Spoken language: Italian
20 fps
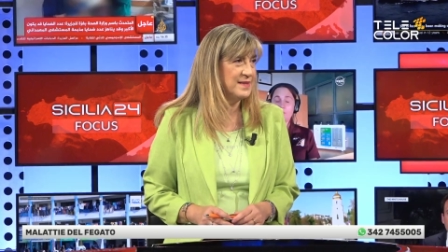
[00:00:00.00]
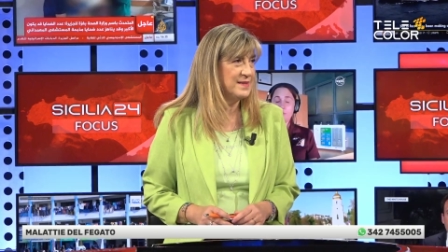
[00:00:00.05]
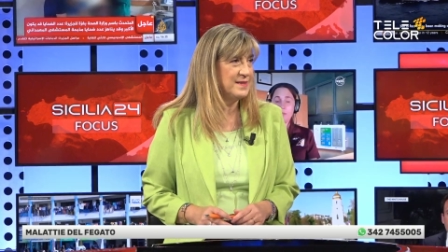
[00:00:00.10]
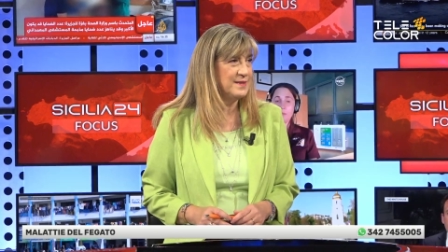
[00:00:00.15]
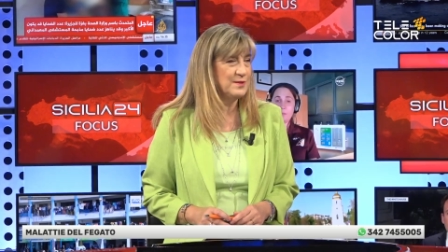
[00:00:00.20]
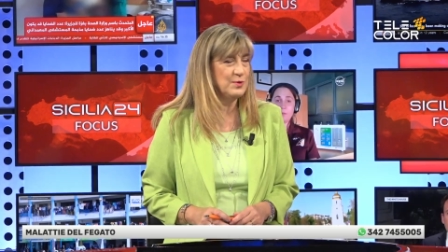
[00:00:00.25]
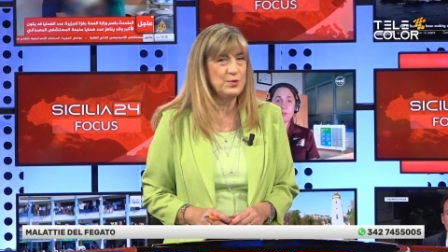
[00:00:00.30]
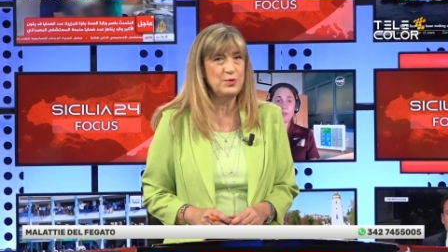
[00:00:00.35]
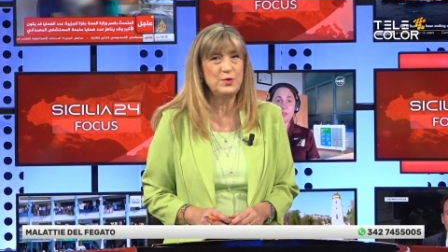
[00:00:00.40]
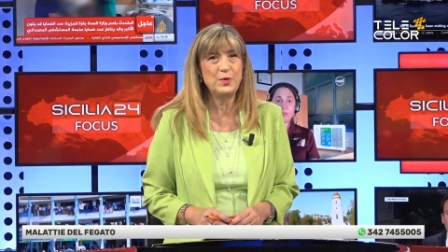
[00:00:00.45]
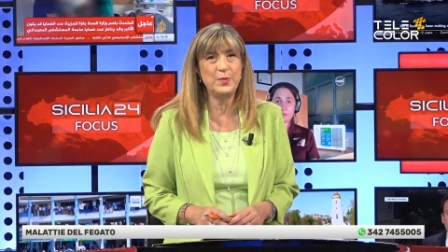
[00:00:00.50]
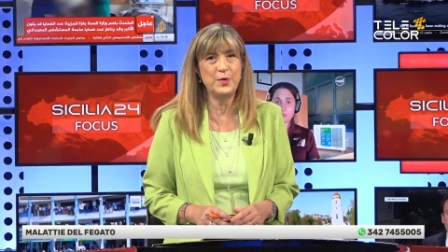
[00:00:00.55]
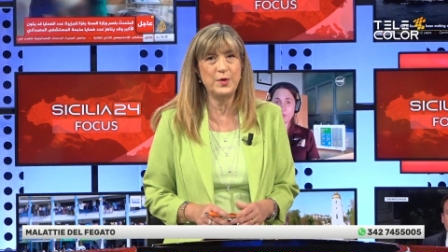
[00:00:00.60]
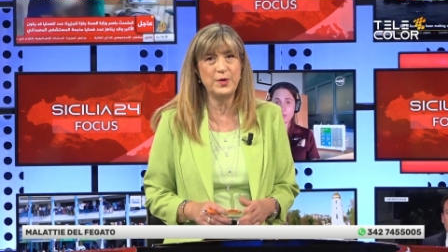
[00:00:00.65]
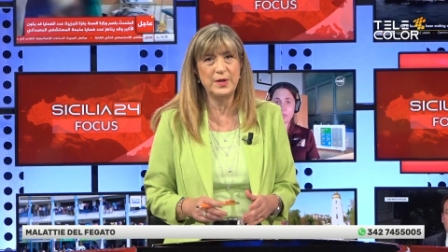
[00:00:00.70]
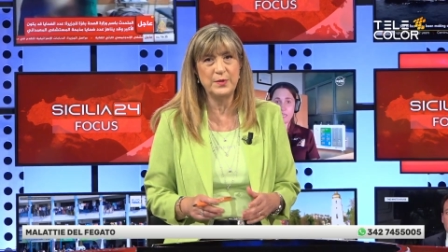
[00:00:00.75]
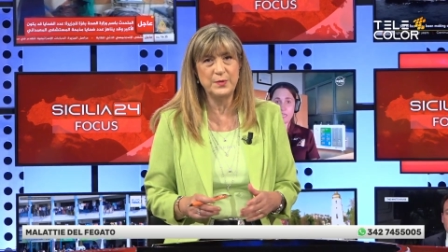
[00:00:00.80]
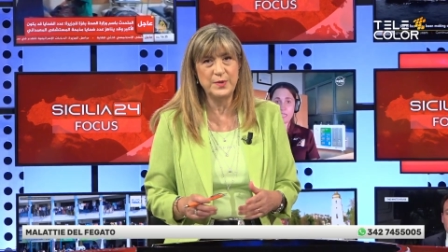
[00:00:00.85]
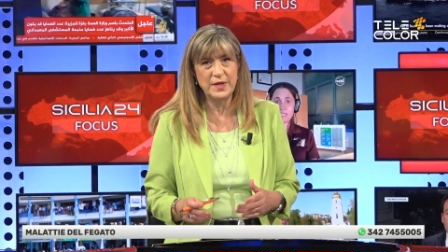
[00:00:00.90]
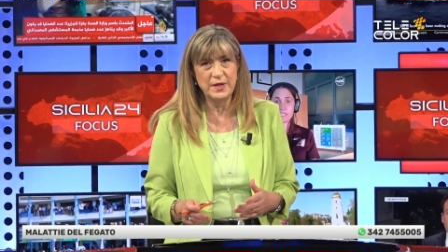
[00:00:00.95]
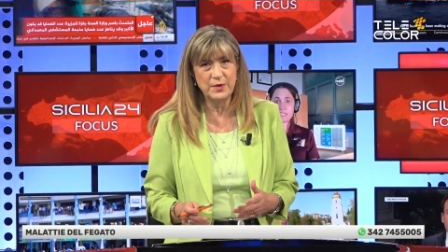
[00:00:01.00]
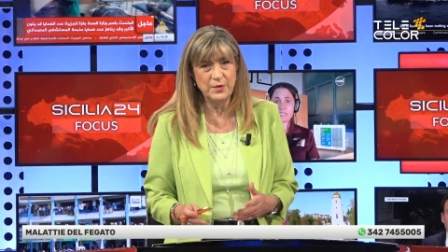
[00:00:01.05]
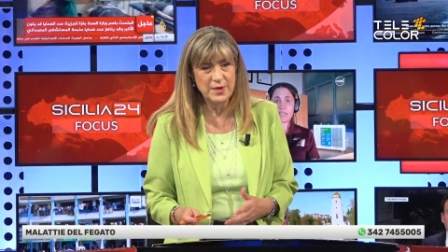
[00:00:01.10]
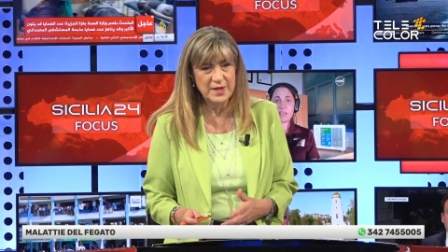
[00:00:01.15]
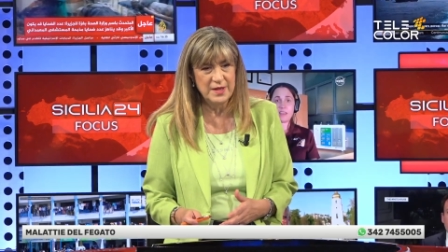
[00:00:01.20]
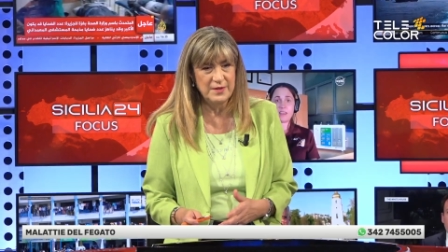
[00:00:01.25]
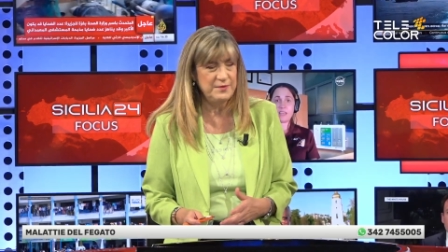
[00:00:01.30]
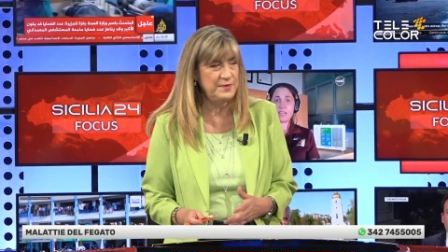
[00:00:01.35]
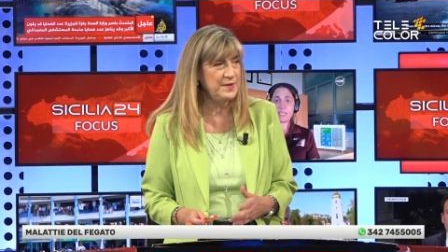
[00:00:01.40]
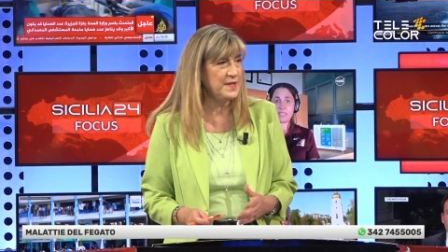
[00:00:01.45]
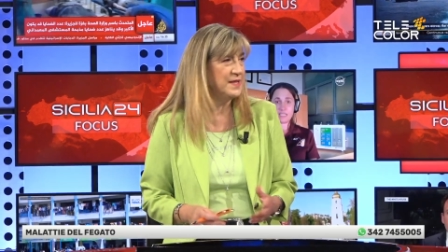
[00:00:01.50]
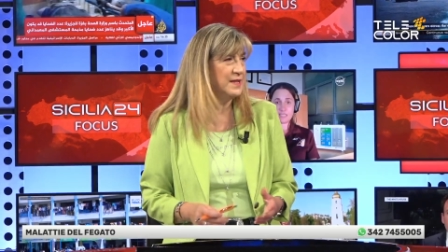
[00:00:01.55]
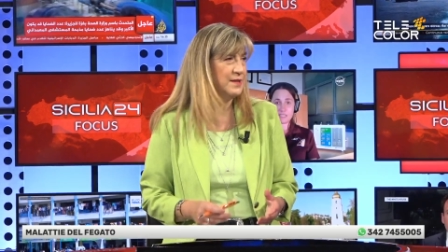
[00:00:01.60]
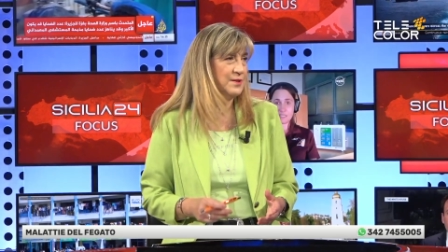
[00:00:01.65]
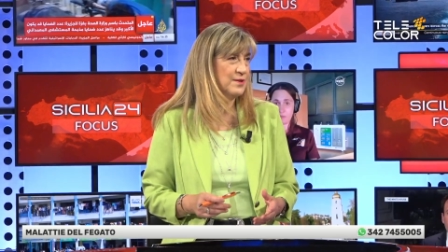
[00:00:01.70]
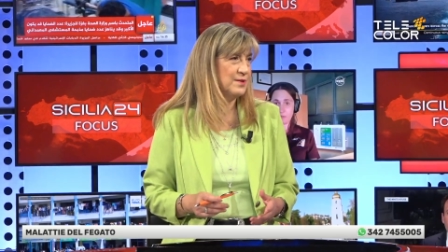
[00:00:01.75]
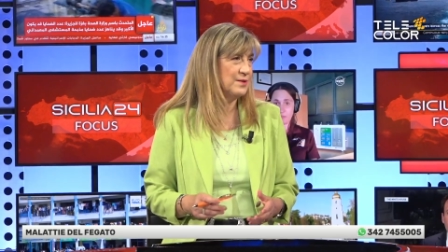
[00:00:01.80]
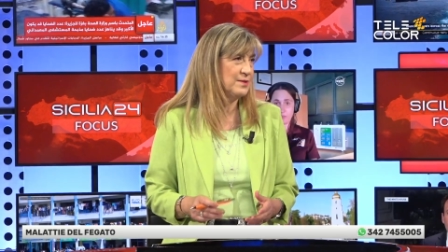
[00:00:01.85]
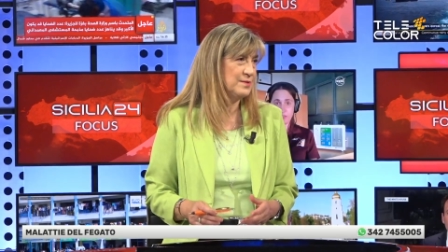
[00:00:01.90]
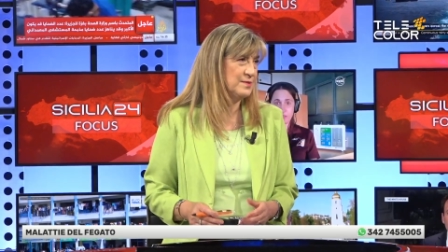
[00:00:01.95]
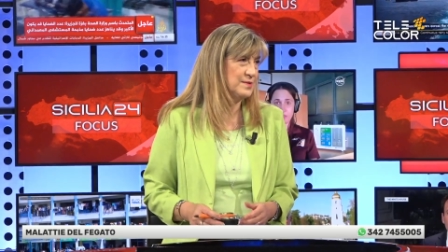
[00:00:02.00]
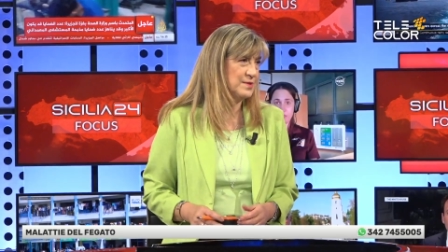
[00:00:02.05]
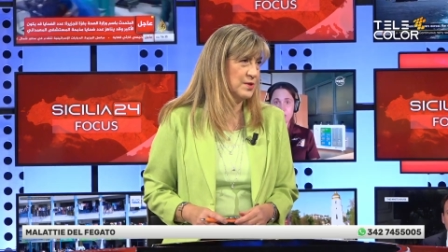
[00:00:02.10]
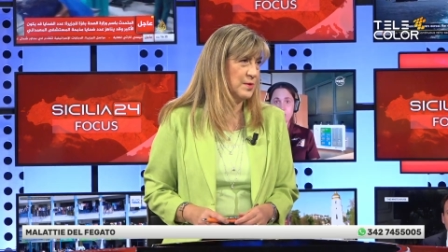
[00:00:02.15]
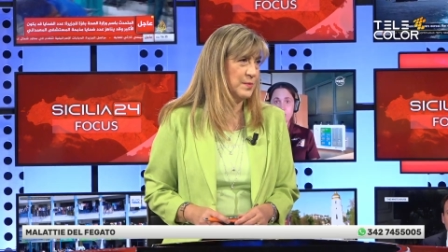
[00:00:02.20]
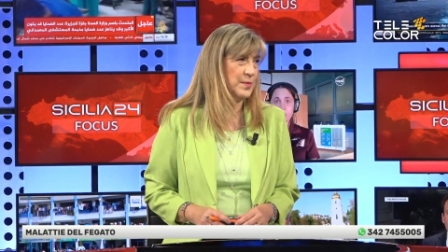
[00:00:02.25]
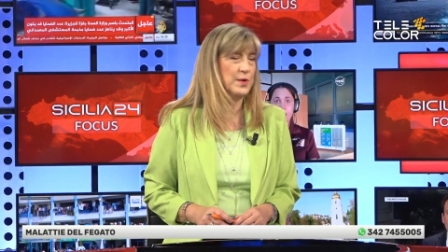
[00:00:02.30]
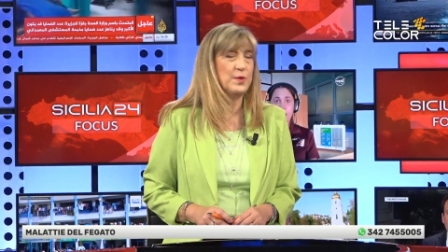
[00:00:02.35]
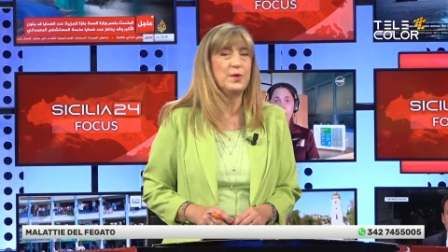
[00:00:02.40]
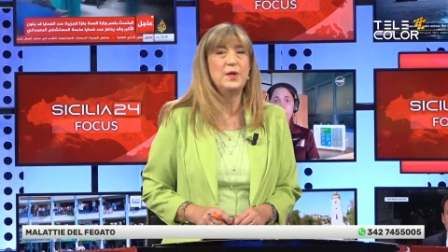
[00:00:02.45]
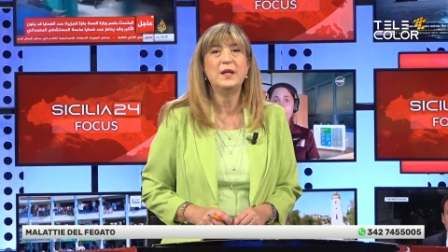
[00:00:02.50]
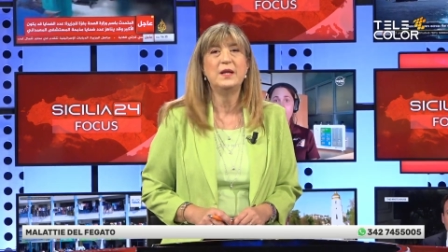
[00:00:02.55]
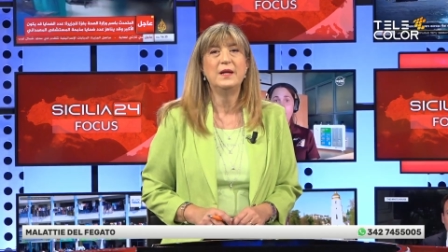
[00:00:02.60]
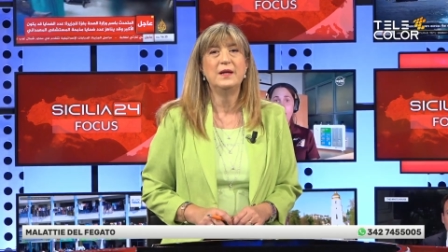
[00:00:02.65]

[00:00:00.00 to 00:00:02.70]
si sottopone a un'ecografia o insomma,